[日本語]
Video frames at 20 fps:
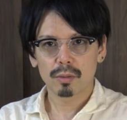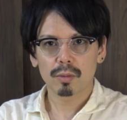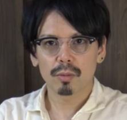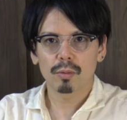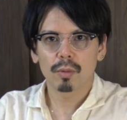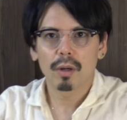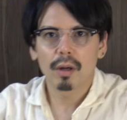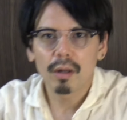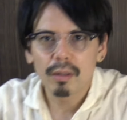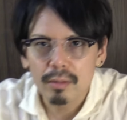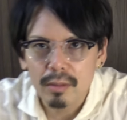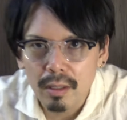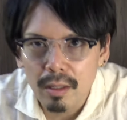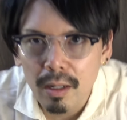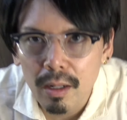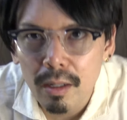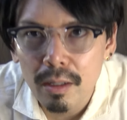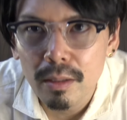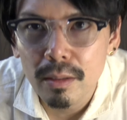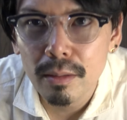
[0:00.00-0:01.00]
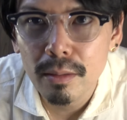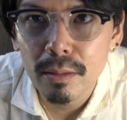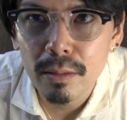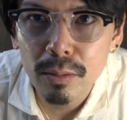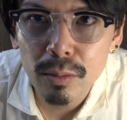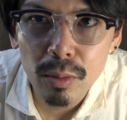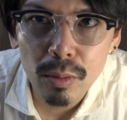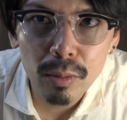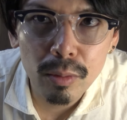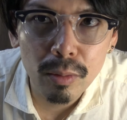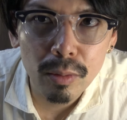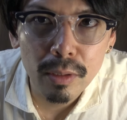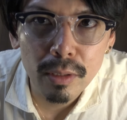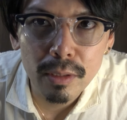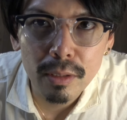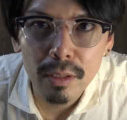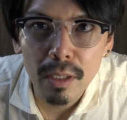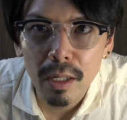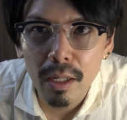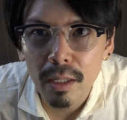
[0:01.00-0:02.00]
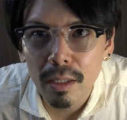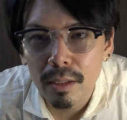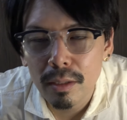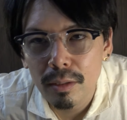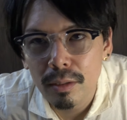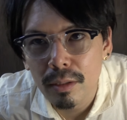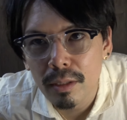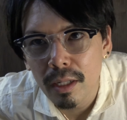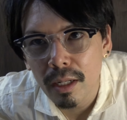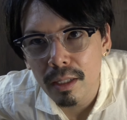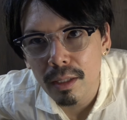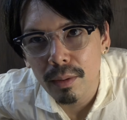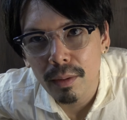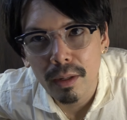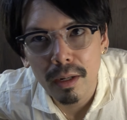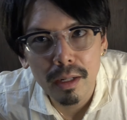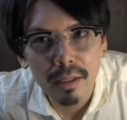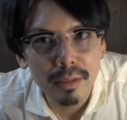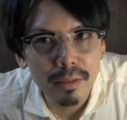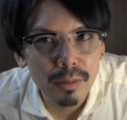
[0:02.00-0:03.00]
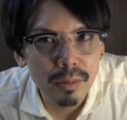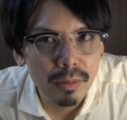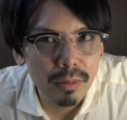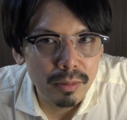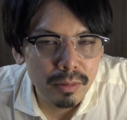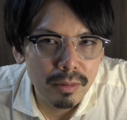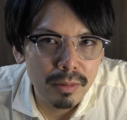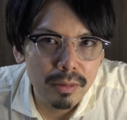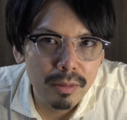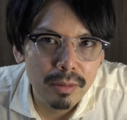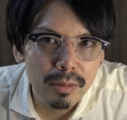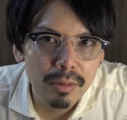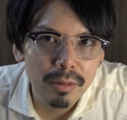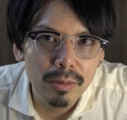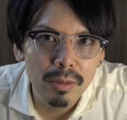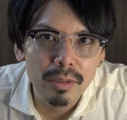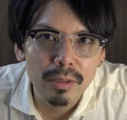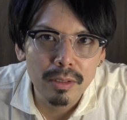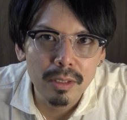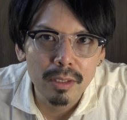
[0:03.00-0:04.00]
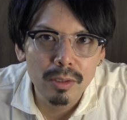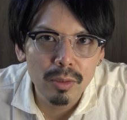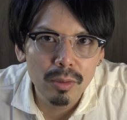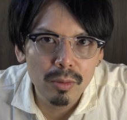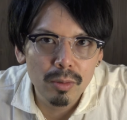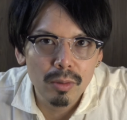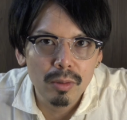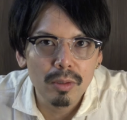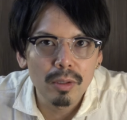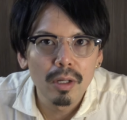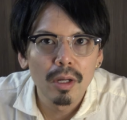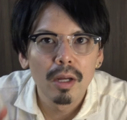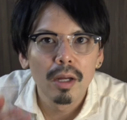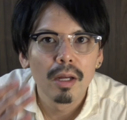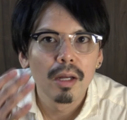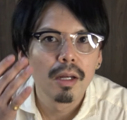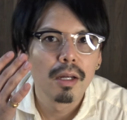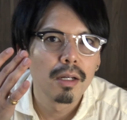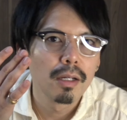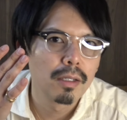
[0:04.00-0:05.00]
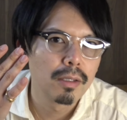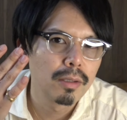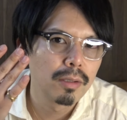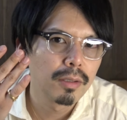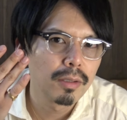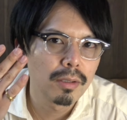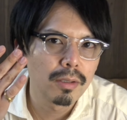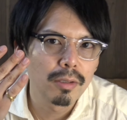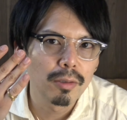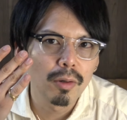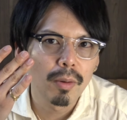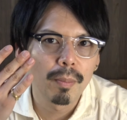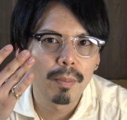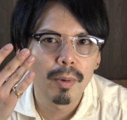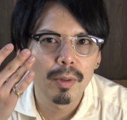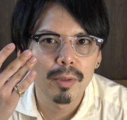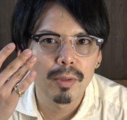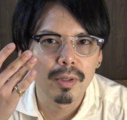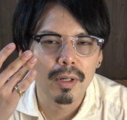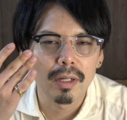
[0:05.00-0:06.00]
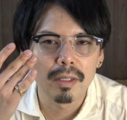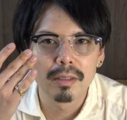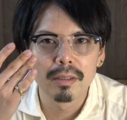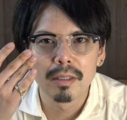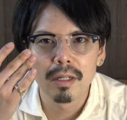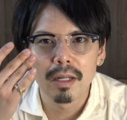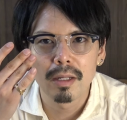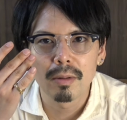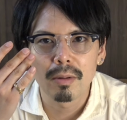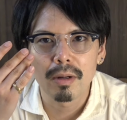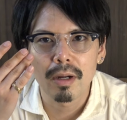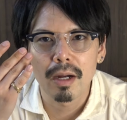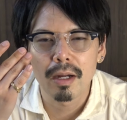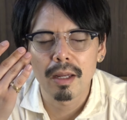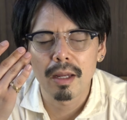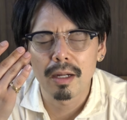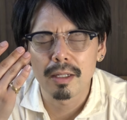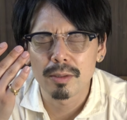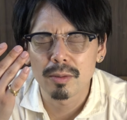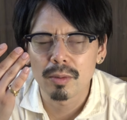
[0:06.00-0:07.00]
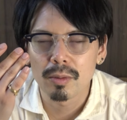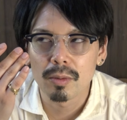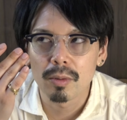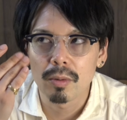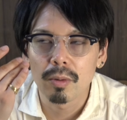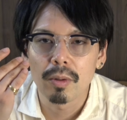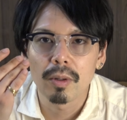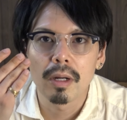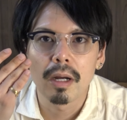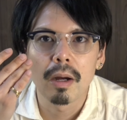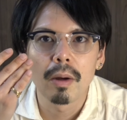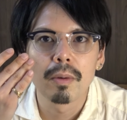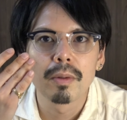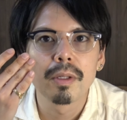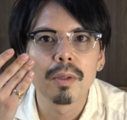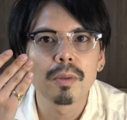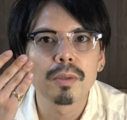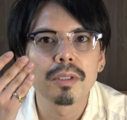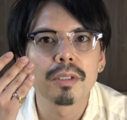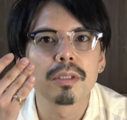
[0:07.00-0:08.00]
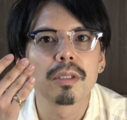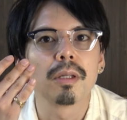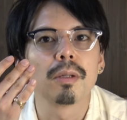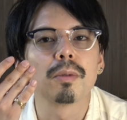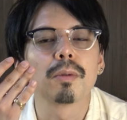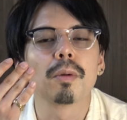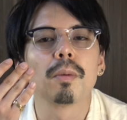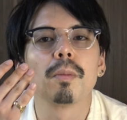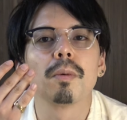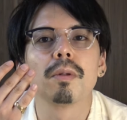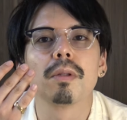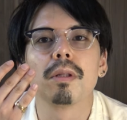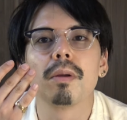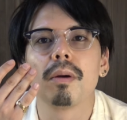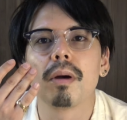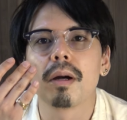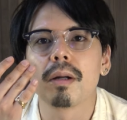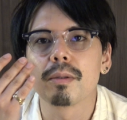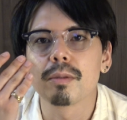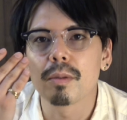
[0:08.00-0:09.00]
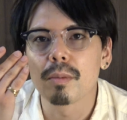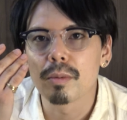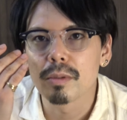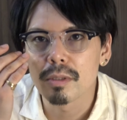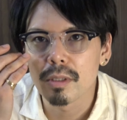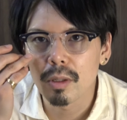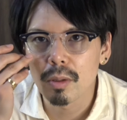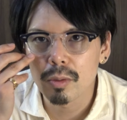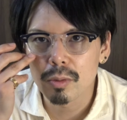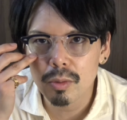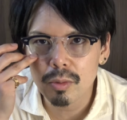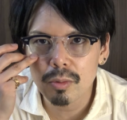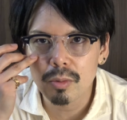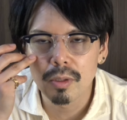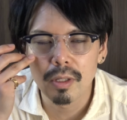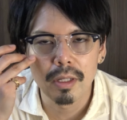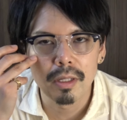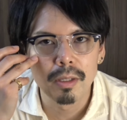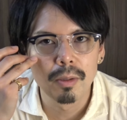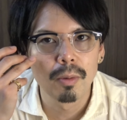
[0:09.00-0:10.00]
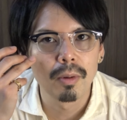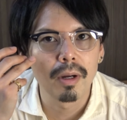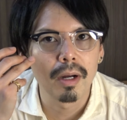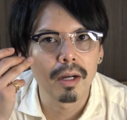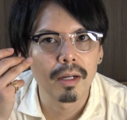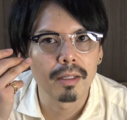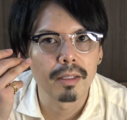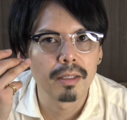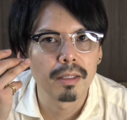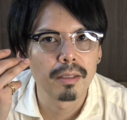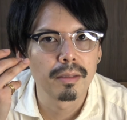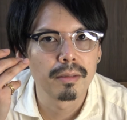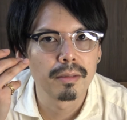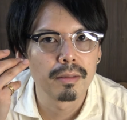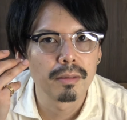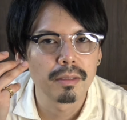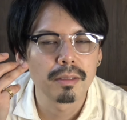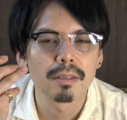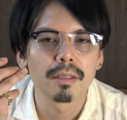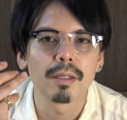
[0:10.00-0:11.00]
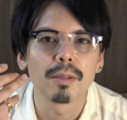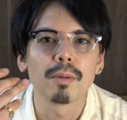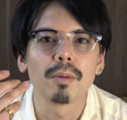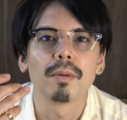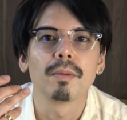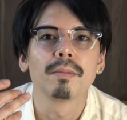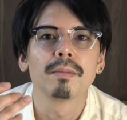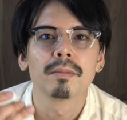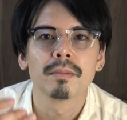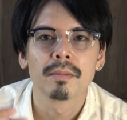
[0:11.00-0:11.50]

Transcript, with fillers: ちょっとわかるかなちょっとですねクリアではないんですようんそうですねちょっと黒っぽいというかグレーの影がちょっと顔に落ちてると思うんでわかると思うんですけどちょっとね色が入ってるんですけど